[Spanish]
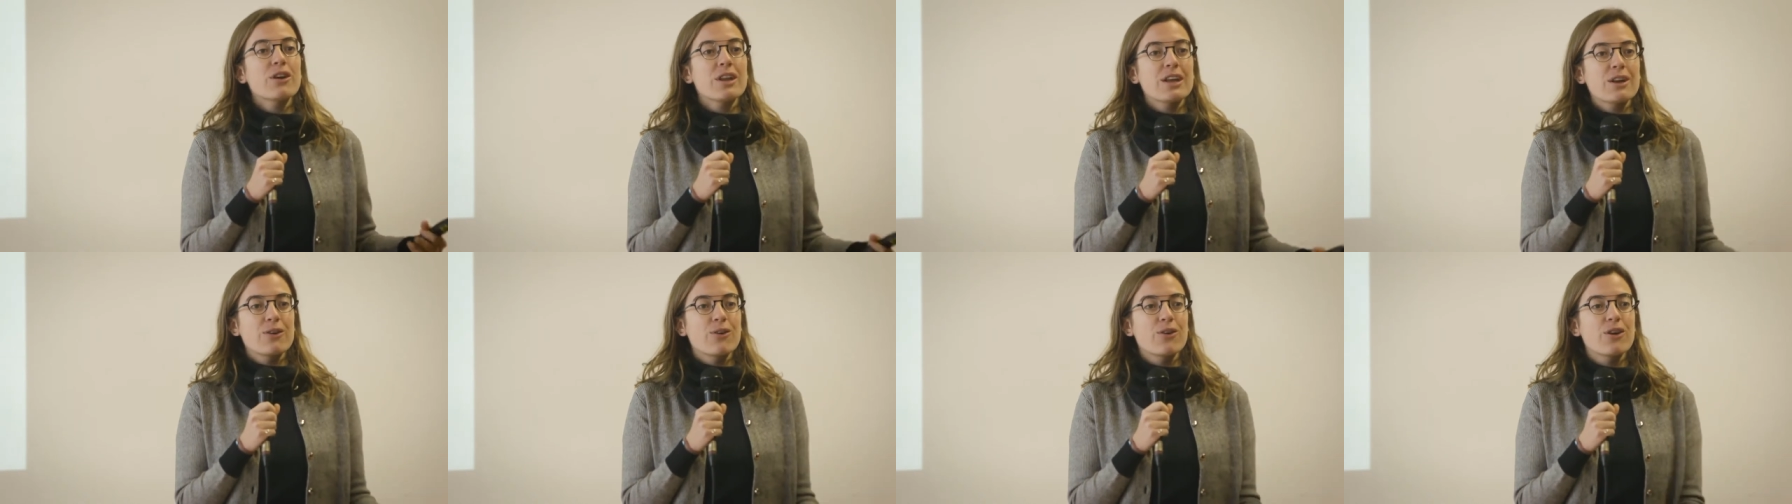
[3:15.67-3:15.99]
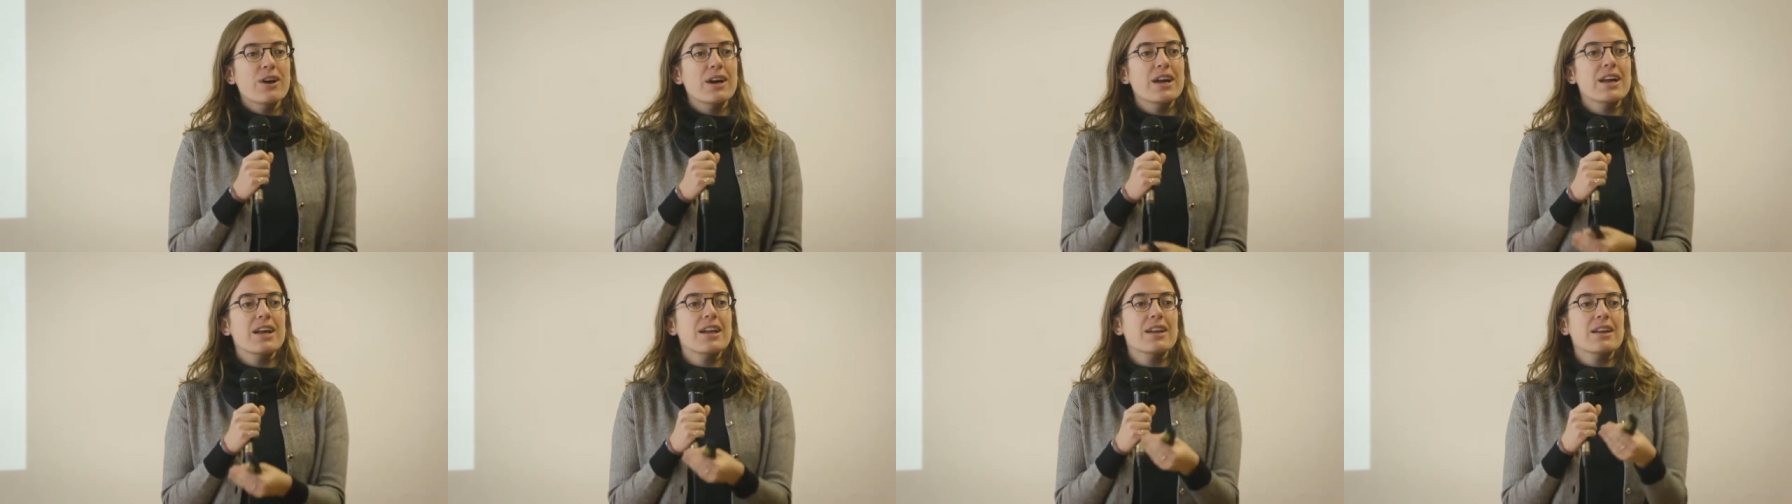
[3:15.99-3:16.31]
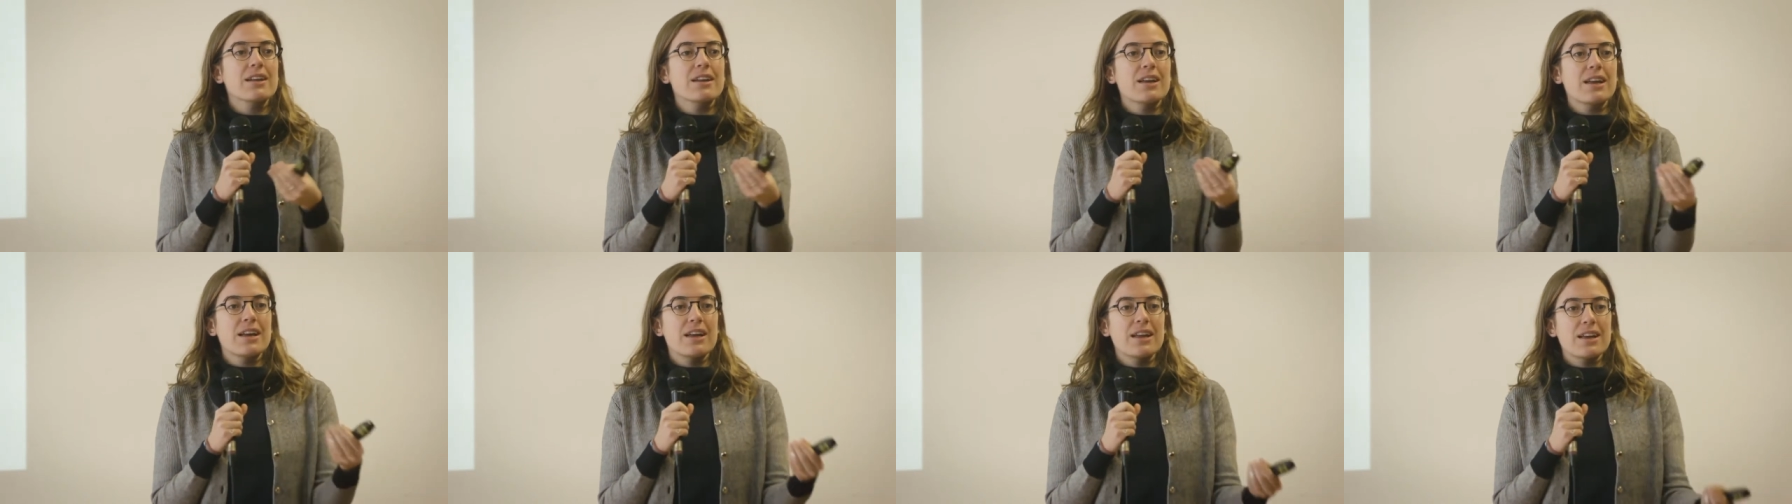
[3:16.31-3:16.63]

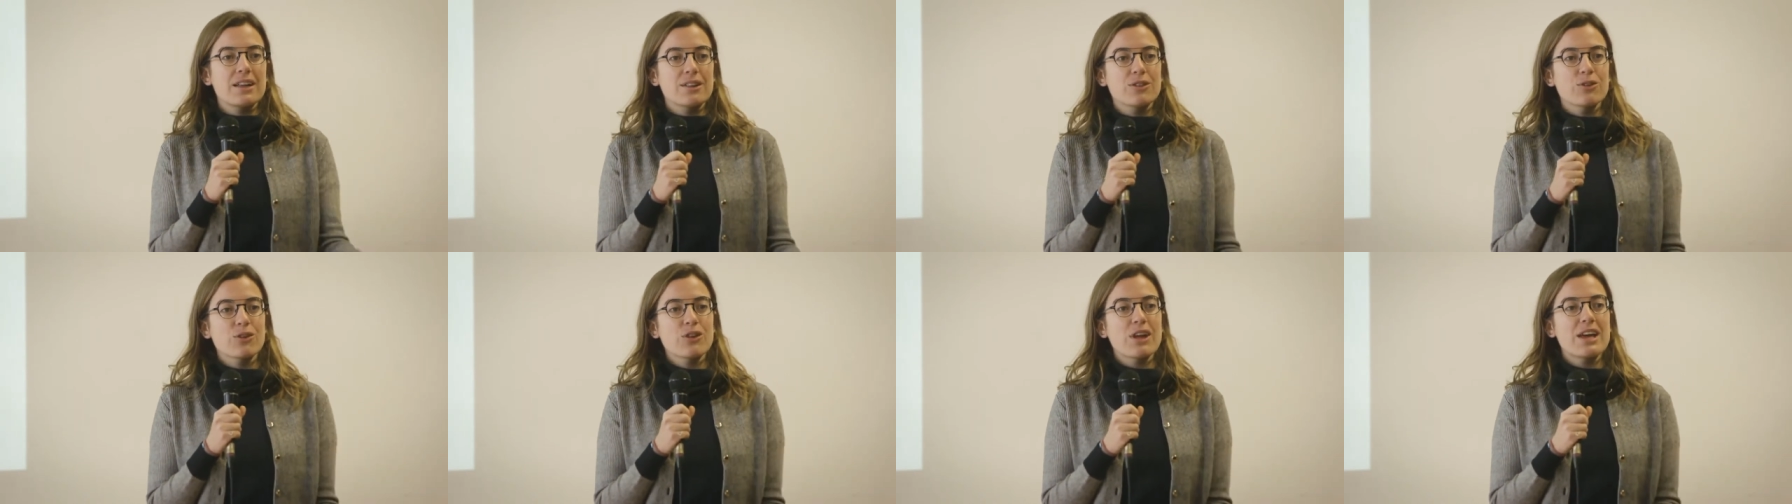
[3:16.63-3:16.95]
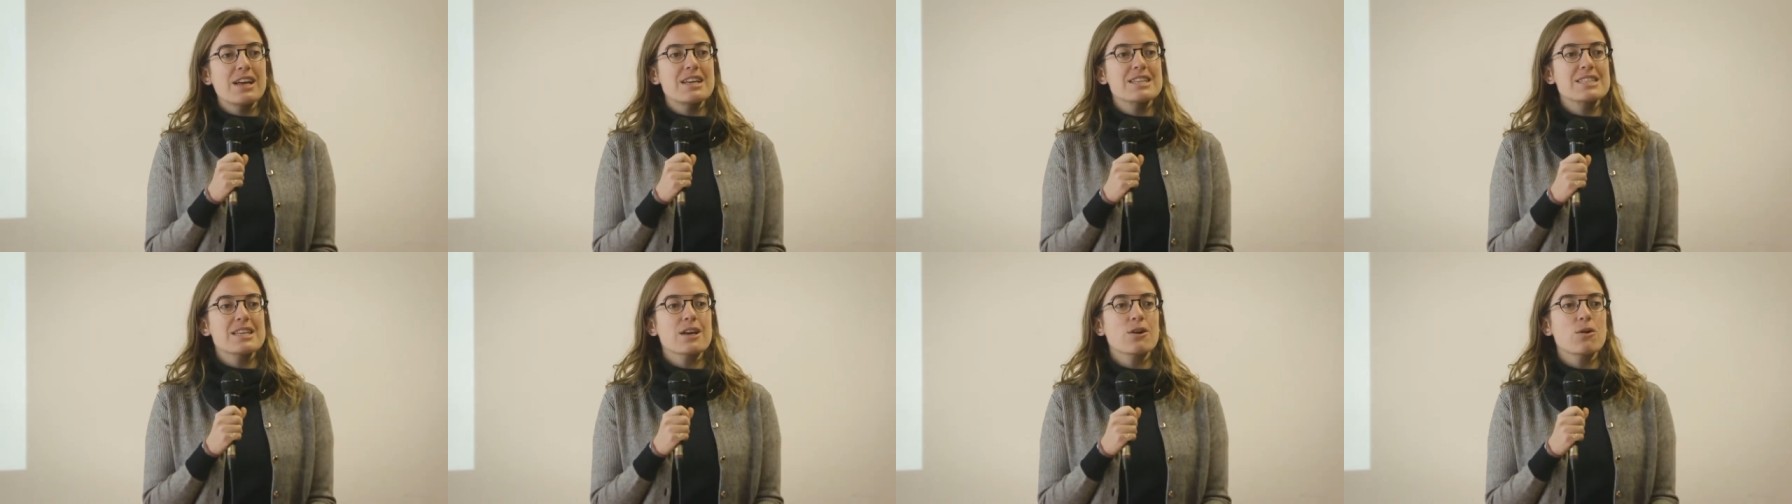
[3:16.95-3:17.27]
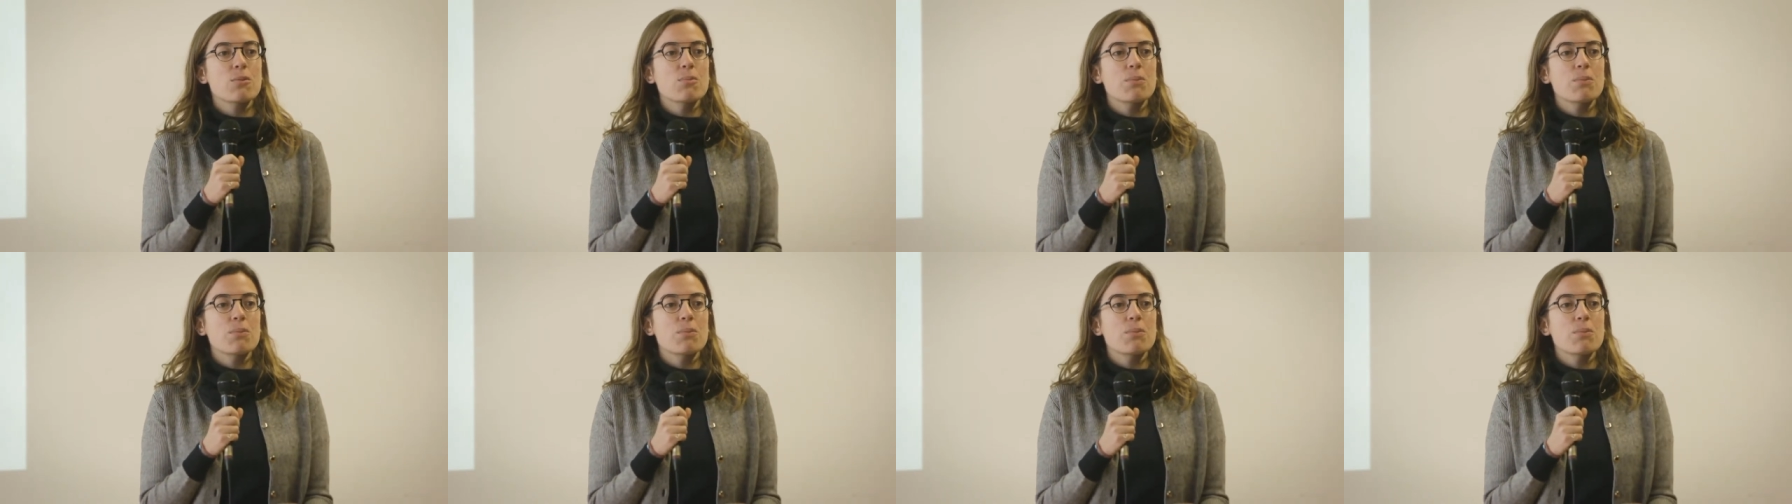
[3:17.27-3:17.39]
recoger eh, toda esa